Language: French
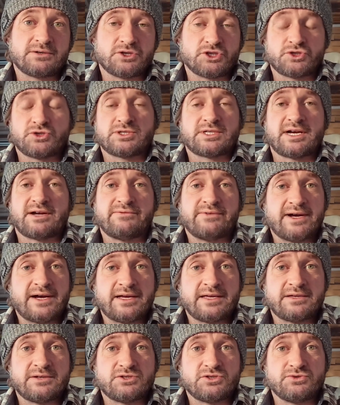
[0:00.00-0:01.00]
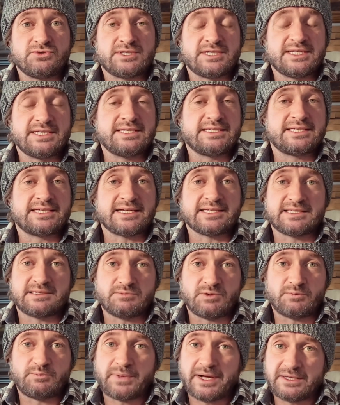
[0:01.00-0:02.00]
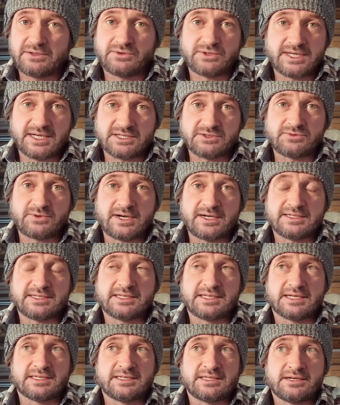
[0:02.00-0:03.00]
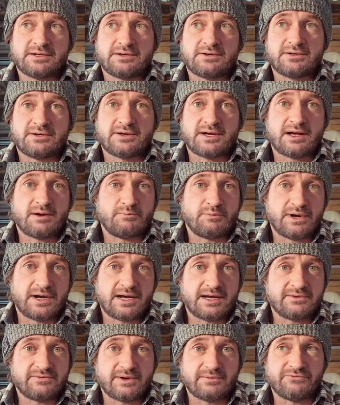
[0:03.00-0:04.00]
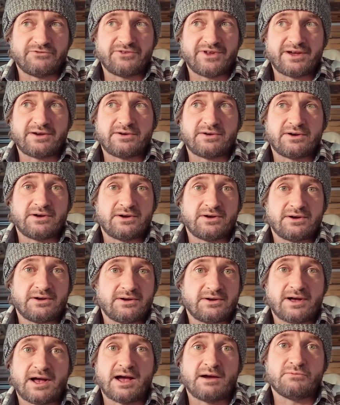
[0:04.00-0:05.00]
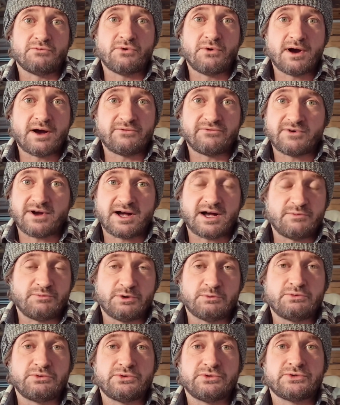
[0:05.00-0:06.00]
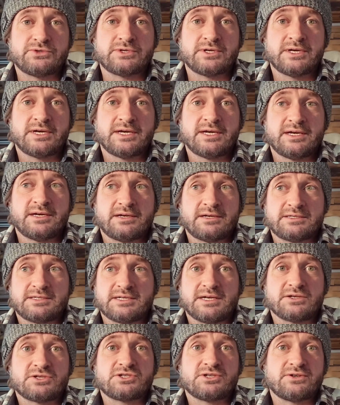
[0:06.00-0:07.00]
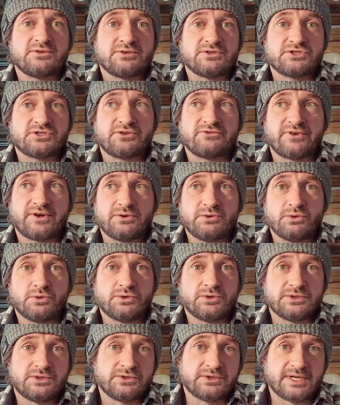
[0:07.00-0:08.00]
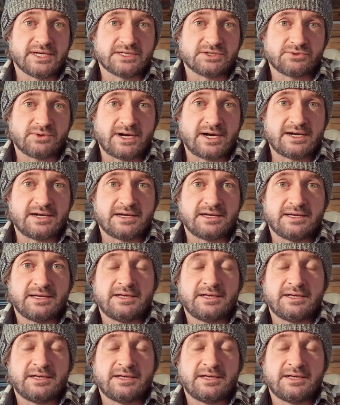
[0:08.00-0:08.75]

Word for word: quand je travaille, je n'utilise quasiment pas de gasoil, c'est-à-dire un plein, il va me faire un mois, voire un peu plus c'est-à-dire 120 euros de gasoil,